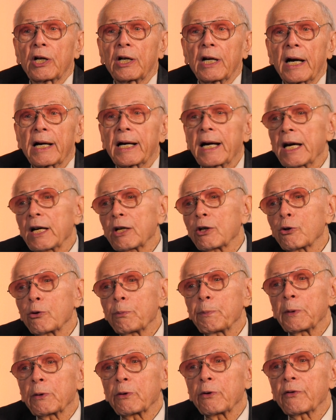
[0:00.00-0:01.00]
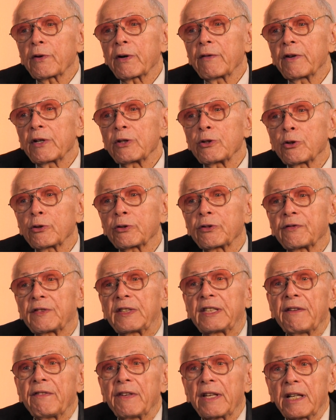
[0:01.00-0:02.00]
какая группировка войдет
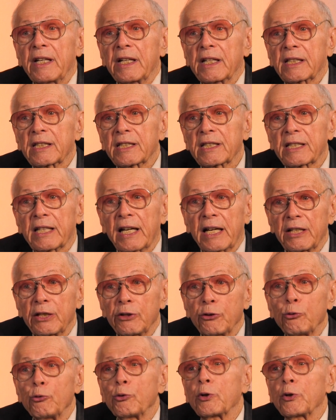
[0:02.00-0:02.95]
в доверие к Сталину,